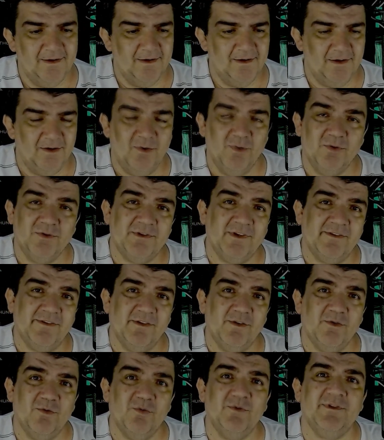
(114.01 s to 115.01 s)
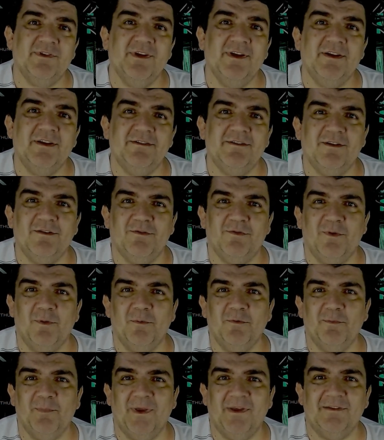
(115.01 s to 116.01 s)
em outras circunstâncias.
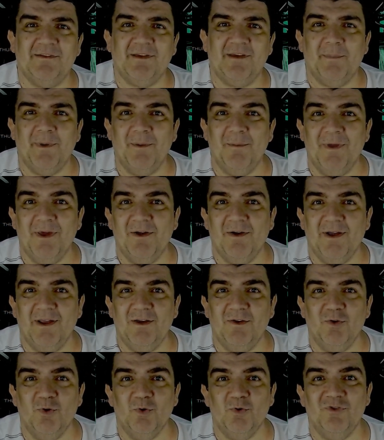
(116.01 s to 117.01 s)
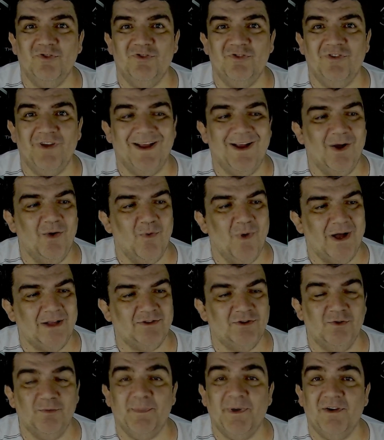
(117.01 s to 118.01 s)
Vamos pensar primeiro aí no
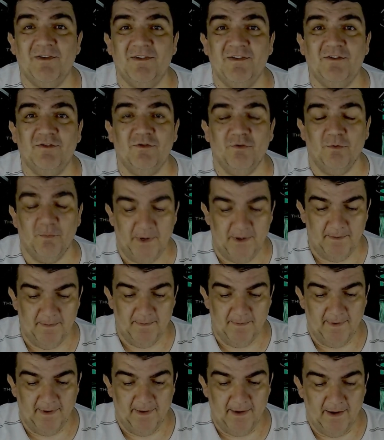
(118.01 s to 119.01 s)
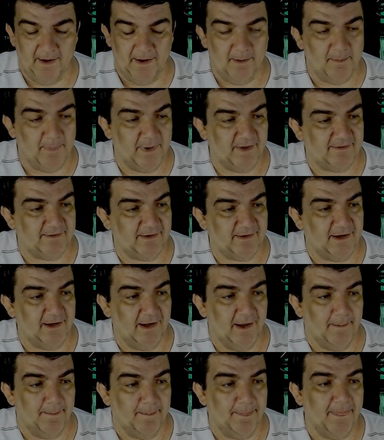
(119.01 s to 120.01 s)
G4 para a gente subir para a
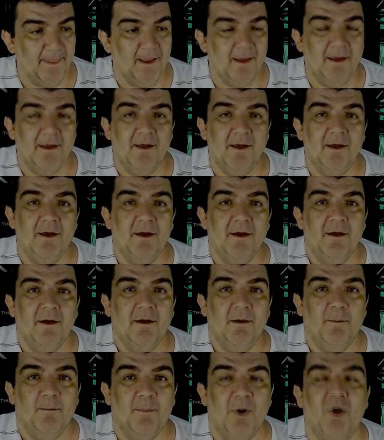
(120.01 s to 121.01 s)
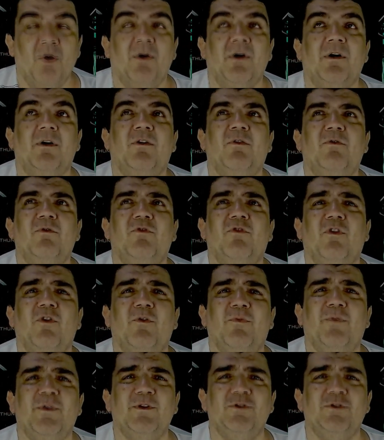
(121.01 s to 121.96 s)
Série A. Bom, o jogo foi